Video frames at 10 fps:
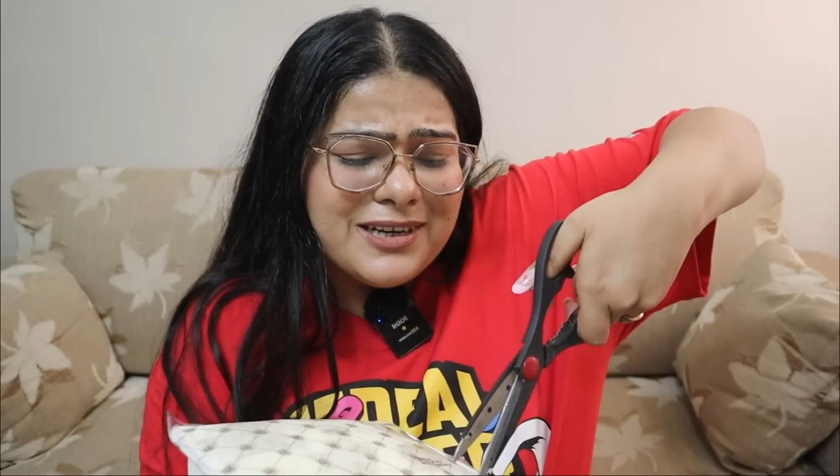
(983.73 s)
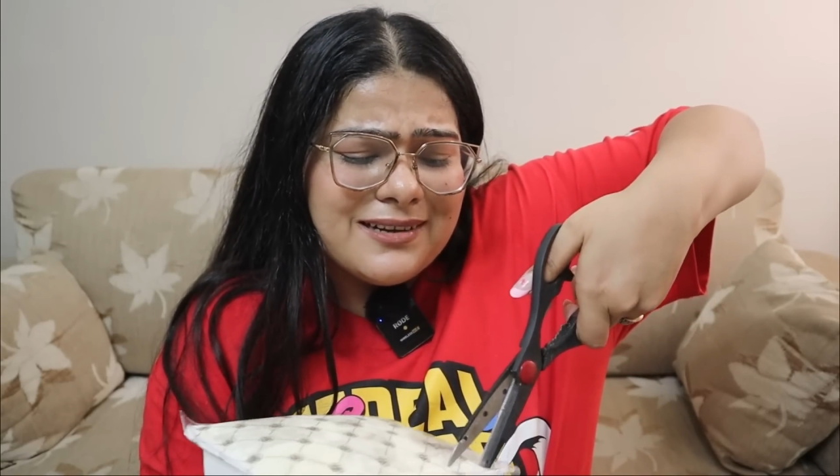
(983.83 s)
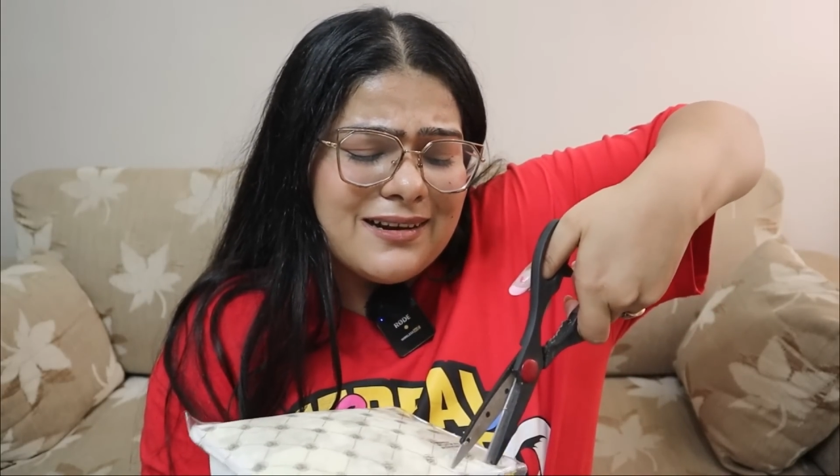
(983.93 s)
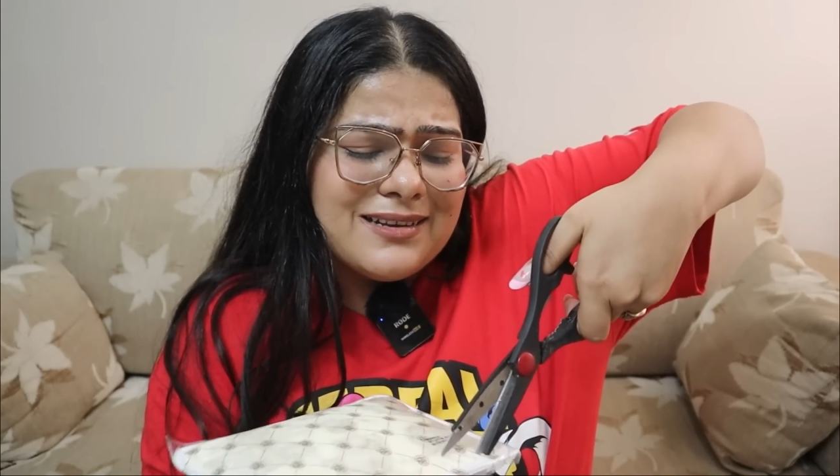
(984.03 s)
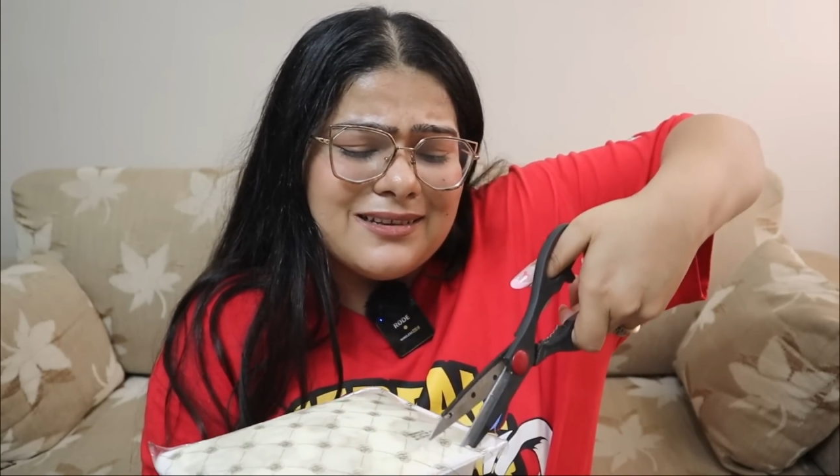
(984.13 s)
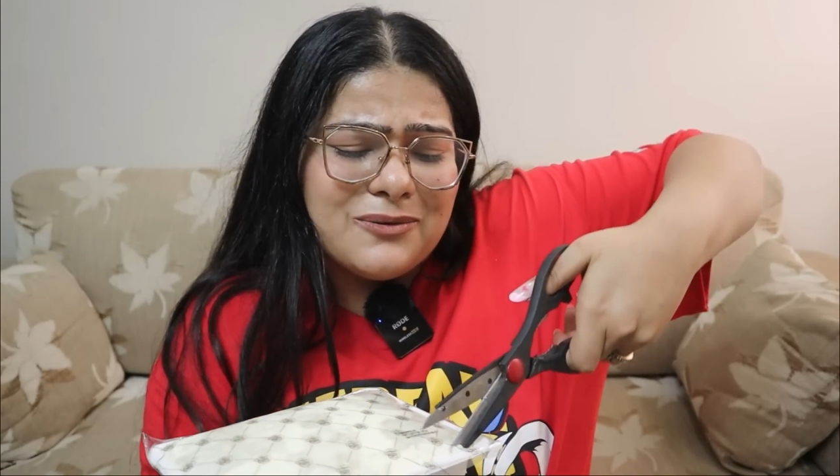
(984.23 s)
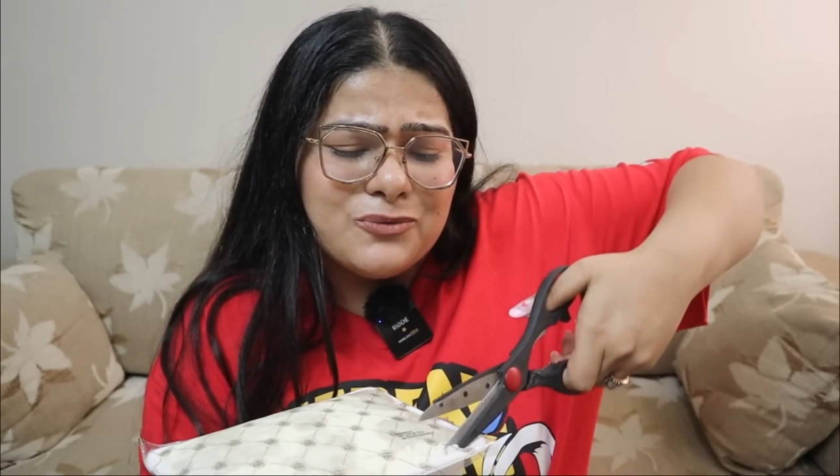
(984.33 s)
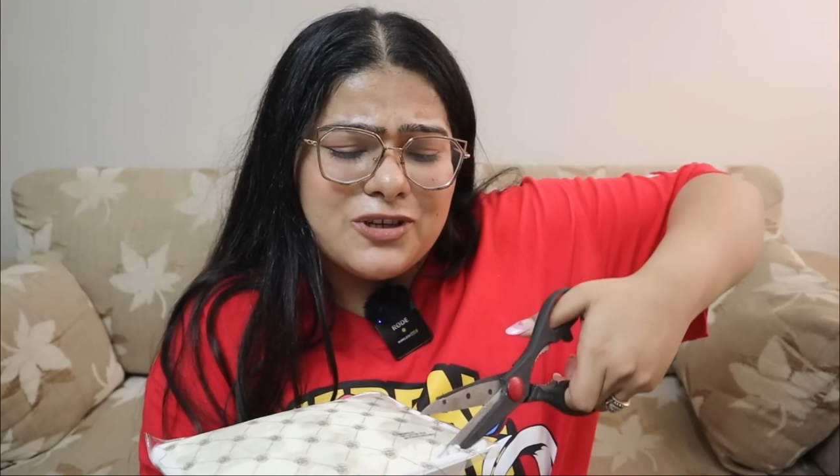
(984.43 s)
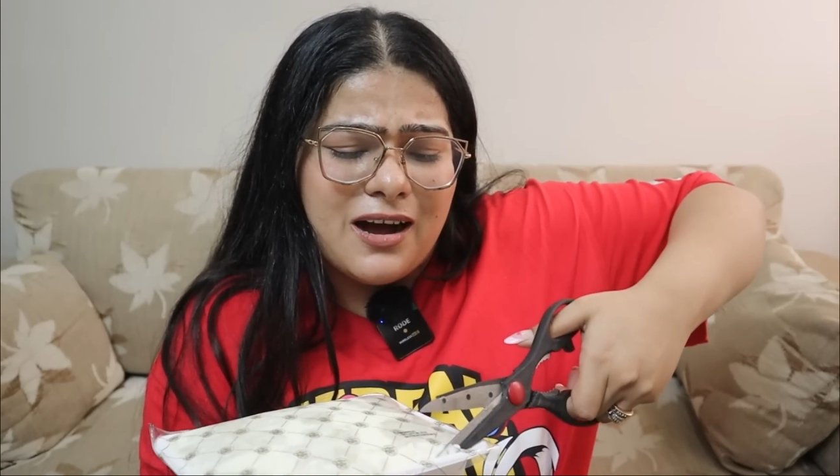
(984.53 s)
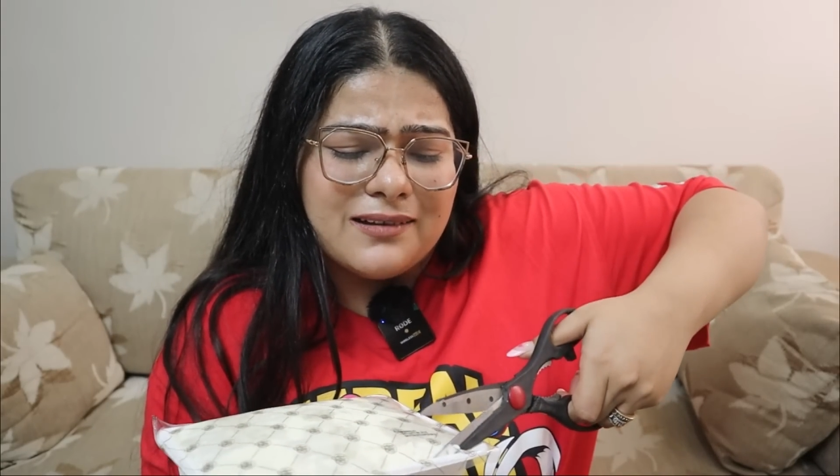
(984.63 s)
मीठा ना इतना
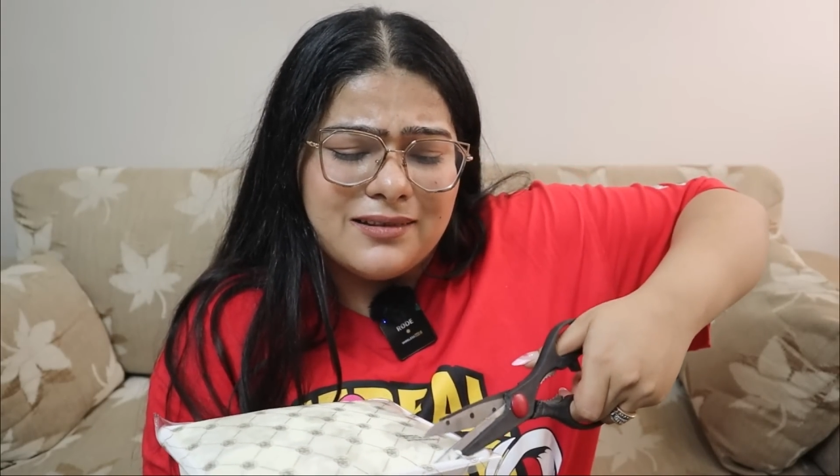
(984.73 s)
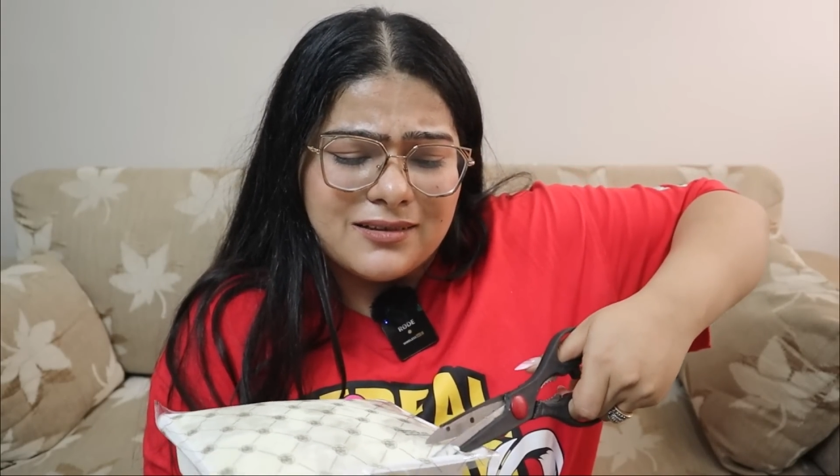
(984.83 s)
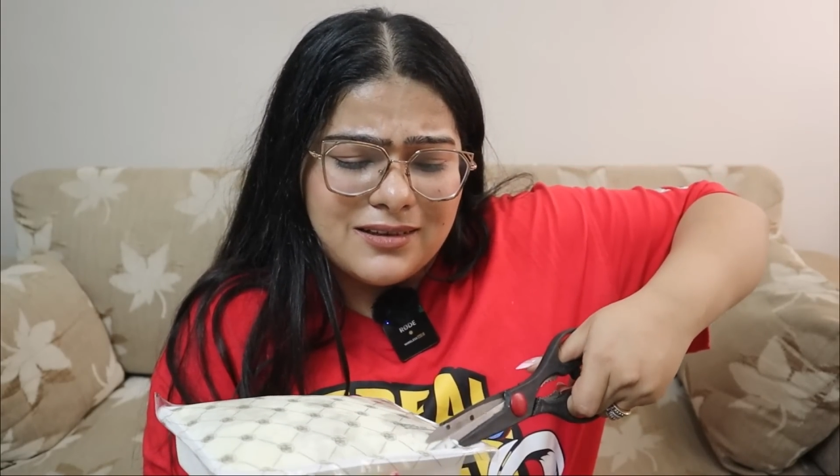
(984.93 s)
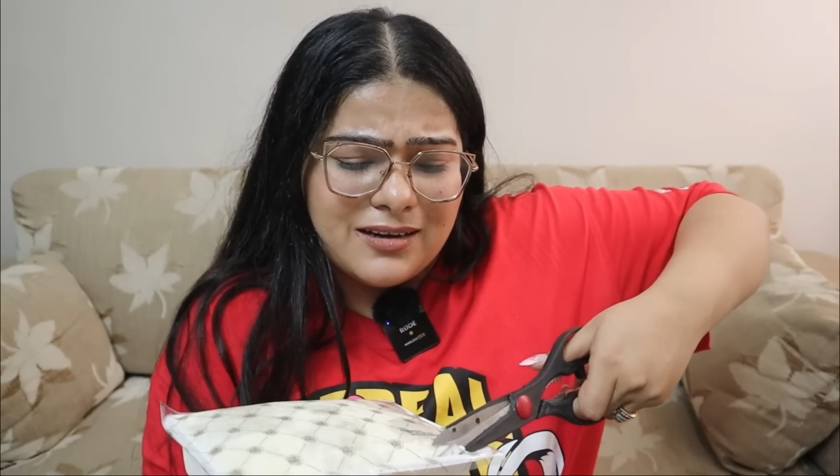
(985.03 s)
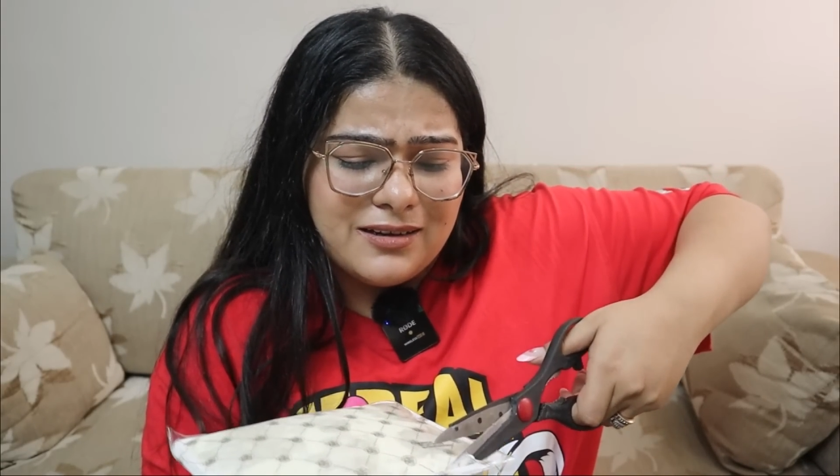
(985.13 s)
कुछ खास लगता